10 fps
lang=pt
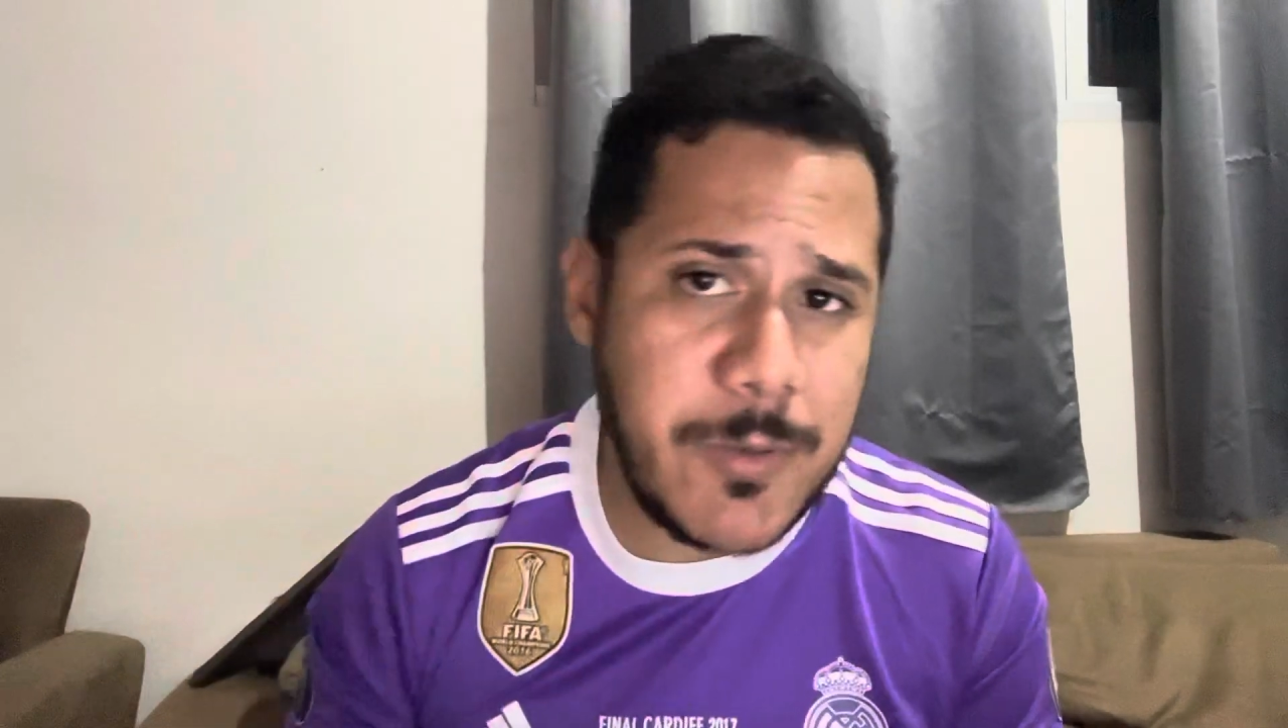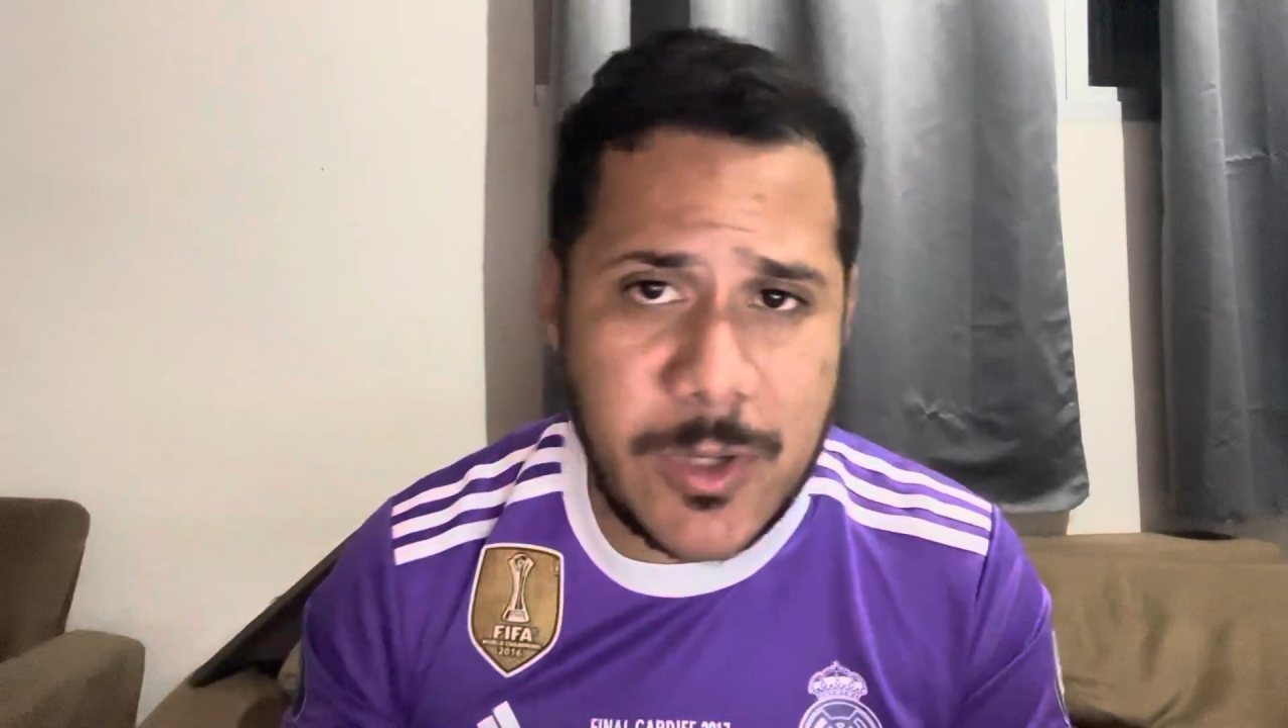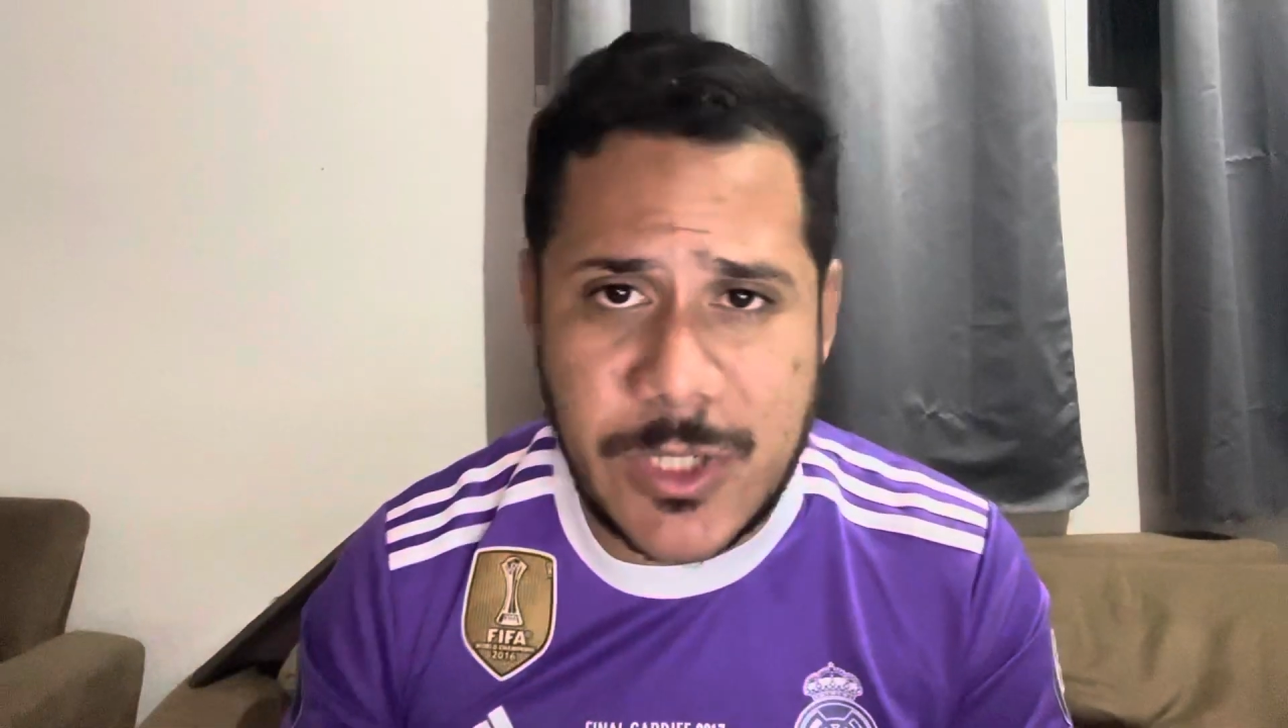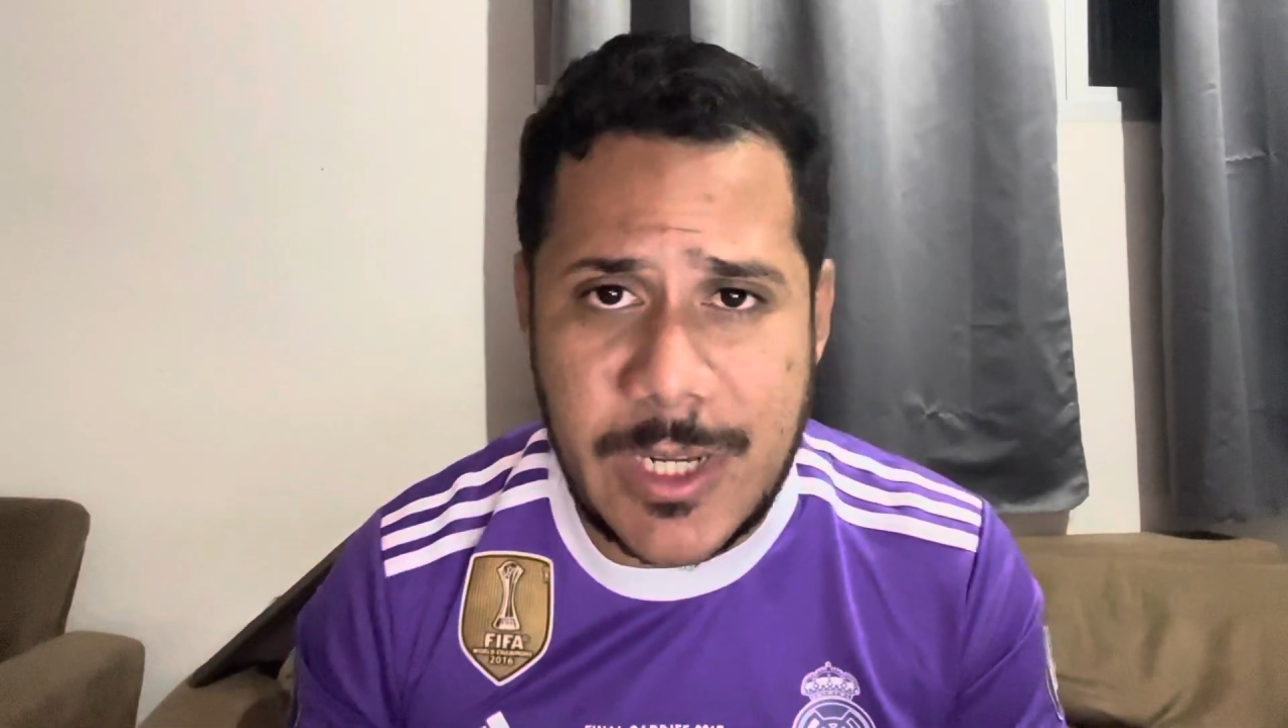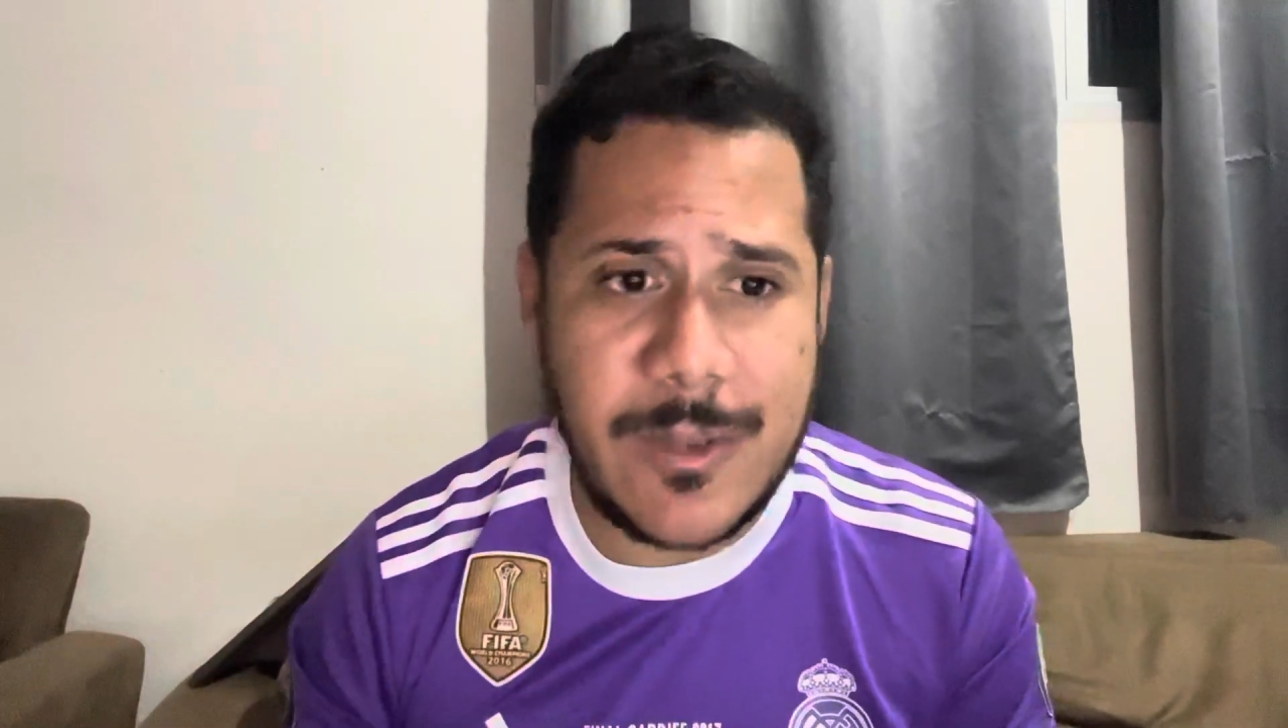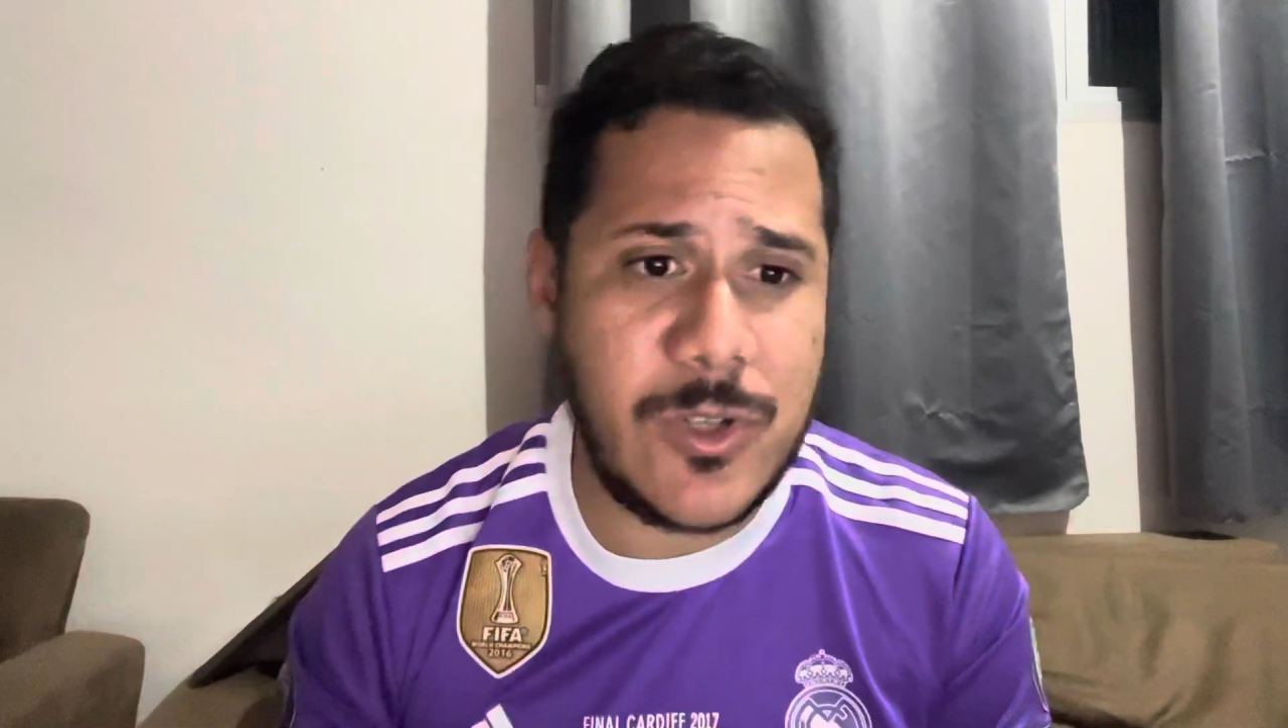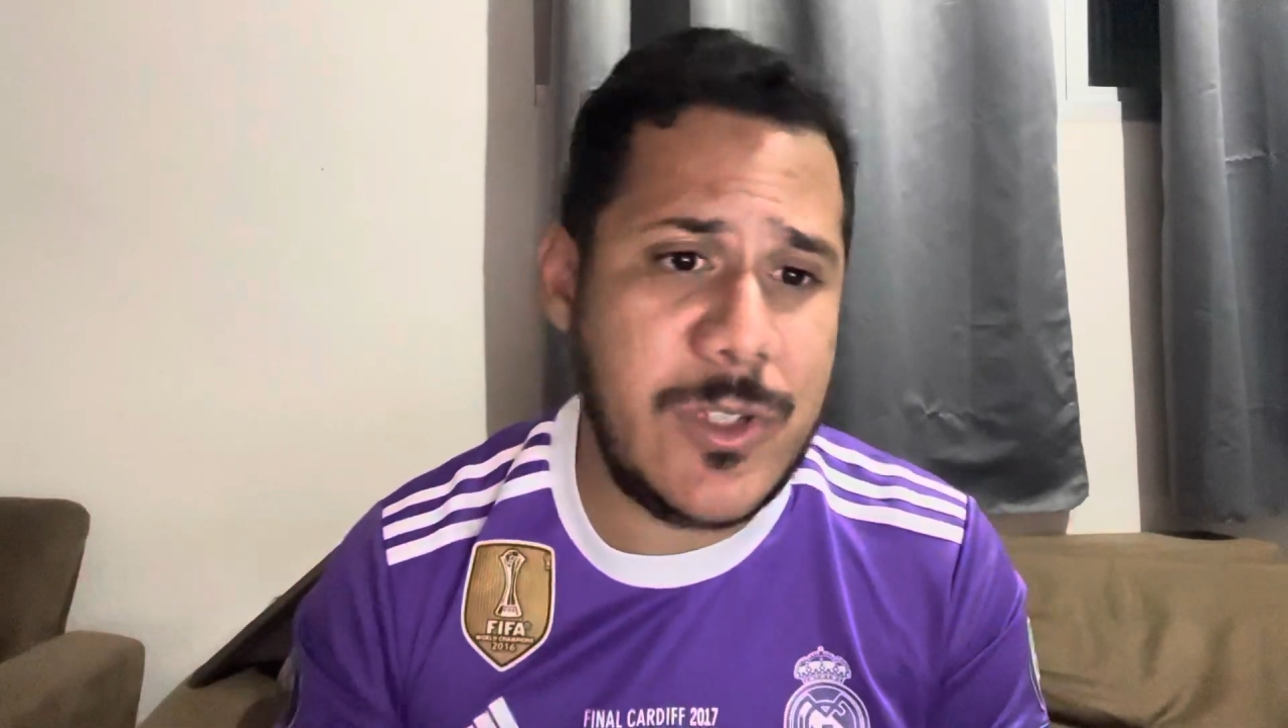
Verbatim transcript: projetos